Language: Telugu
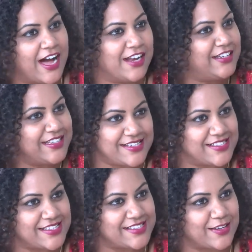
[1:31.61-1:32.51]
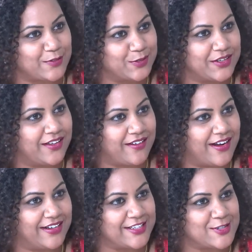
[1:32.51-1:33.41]
అన్నీ చేసేసారు
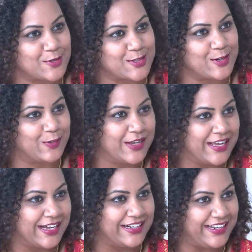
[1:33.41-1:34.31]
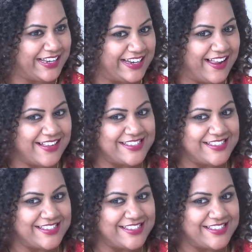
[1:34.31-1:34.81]
రియాలిటీ షోస్లో అవును ఇలా